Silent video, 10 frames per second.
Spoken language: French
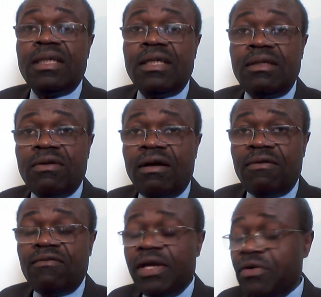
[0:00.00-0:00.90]
Il doit
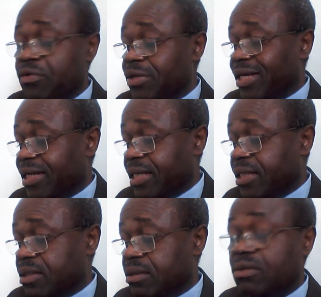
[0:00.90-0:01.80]
envoyer une
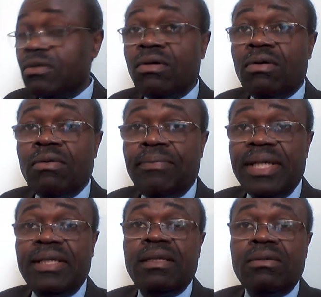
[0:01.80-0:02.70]
requête
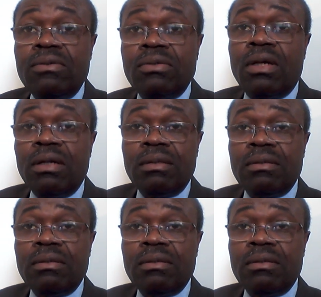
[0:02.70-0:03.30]
auprès de Google.